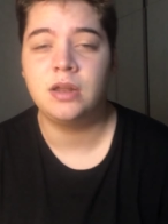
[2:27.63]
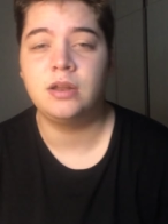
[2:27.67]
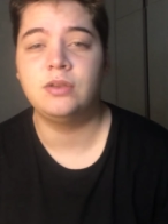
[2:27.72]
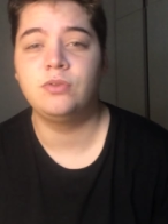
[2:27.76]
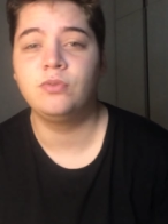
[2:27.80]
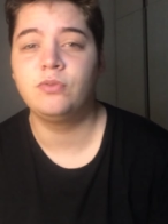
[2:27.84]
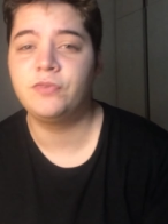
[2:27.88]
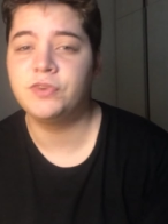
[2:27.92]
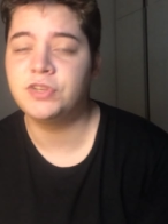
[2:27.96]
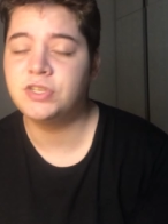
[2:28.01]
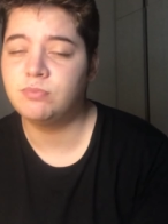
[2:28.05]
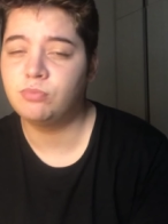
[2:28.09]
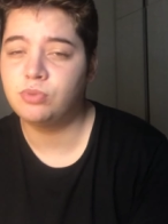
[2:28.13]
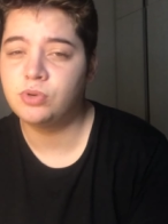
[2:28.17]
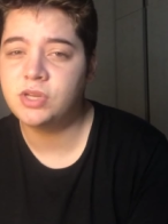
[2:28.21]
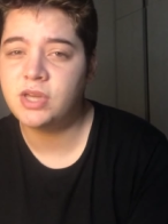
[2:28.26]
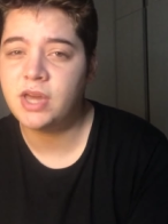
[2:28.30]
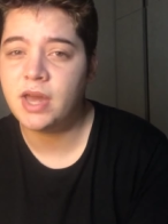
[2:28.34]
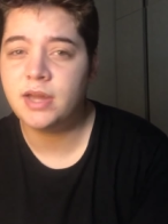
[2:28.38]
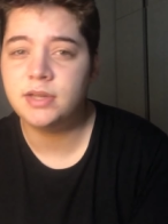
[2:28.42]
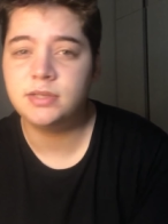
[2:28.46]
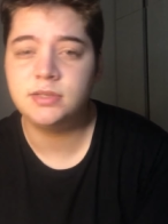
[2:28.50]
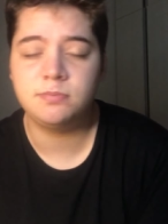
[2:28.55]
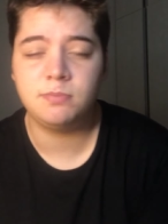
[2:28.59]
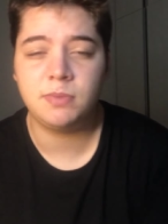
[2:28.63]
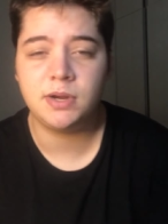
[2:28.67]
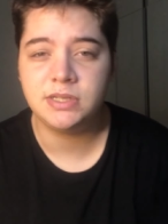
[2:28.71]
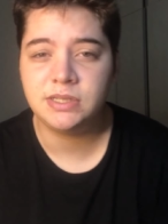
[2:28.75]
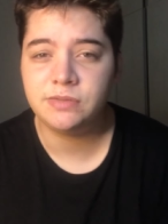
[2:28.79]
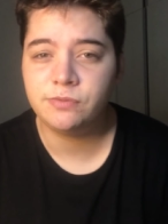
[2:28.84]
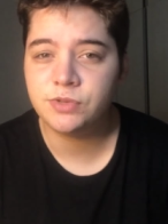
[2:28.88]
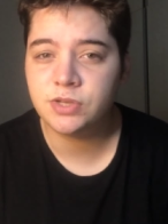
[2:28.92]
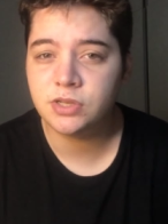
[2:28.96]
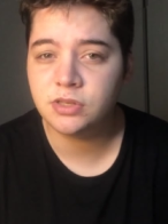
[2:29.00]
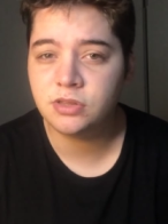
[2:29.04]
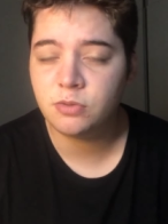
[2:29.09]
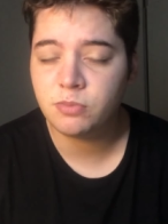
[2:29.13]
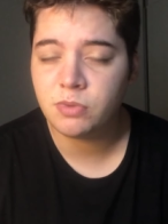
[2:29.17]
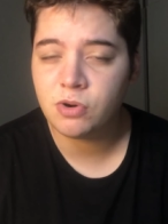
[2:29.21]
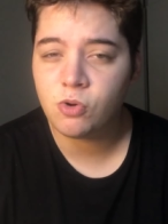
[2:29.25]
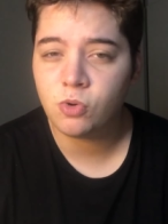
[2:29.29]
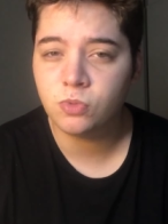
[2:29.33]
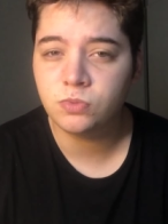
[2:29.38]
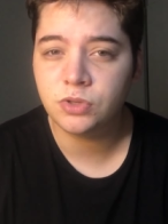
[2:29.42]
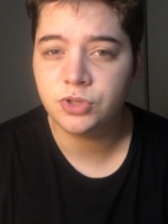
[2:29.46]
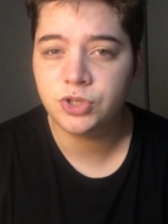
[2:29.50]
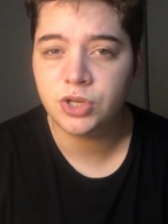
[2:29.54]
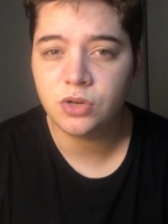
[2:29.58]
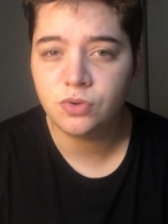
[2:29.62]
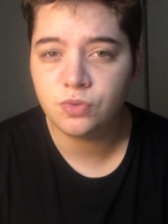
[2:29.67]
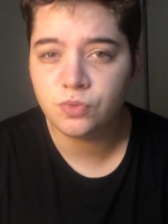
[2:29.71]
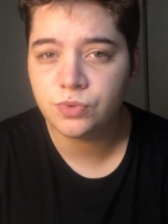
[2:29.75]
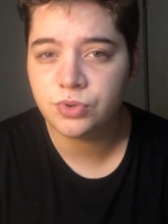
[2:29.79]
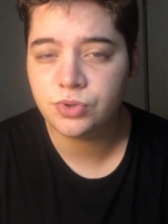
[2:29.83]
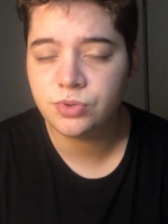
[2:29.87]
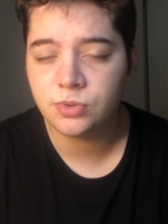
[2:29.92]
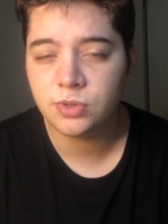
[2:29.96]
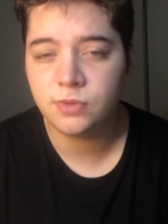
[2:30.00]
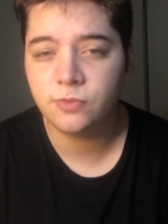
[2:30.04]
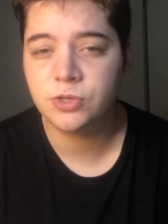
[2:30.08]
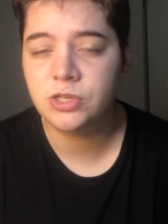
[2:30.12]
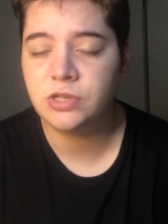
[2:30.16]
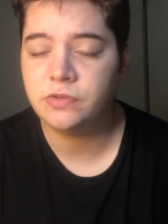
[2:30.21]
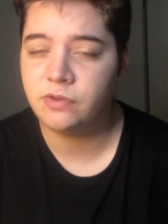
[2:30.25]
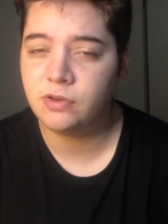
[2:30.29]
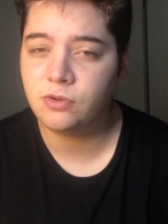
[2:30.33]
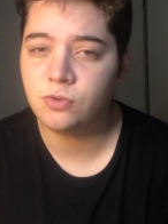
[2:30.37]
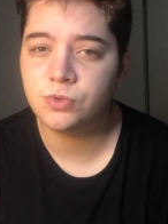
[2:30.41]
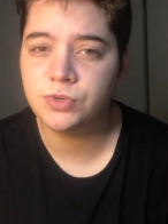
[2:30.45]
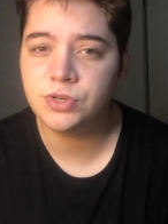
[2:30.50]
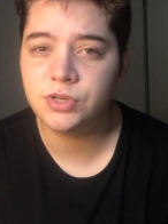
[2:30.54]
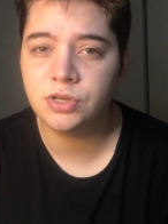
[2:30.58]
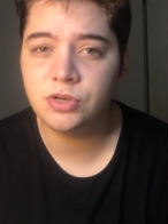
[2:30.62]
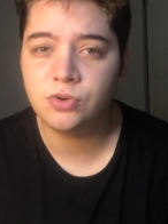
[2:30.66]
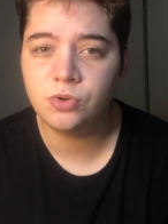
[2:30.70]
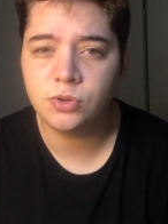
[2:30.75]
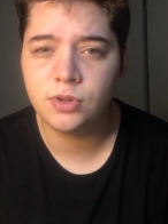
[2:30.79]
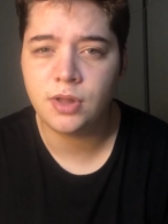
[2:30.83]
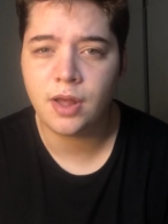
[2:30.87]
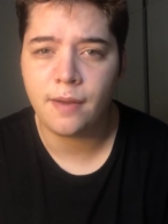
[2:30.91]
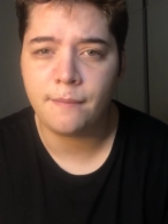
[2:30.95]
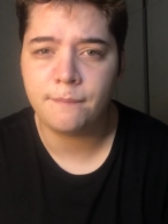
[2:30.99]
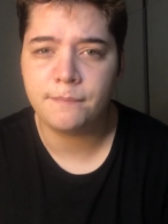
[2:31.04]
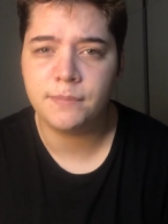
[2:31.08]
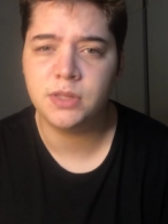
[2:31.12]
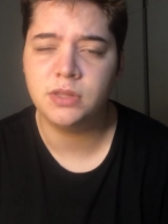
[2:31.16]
No Facebook Ads, basta você ter uma conta de anúncio que você vai conseguir rodar.